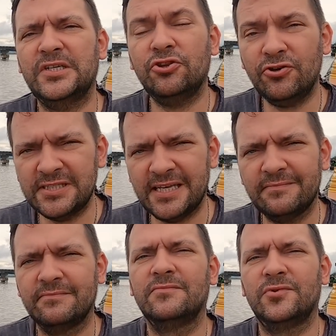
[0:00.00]
kto chce,
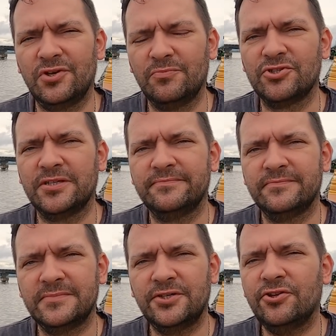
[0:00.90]
to może.
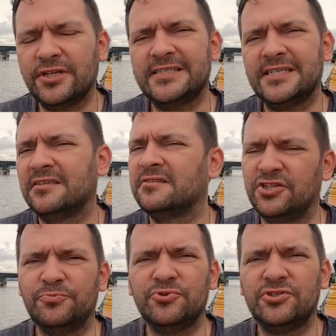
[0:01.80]
Kto nie chce,
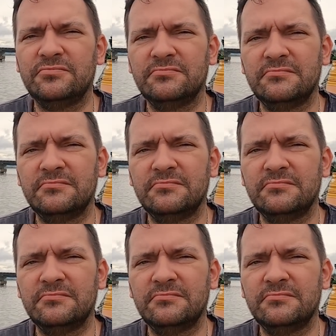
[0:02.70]
nie musi.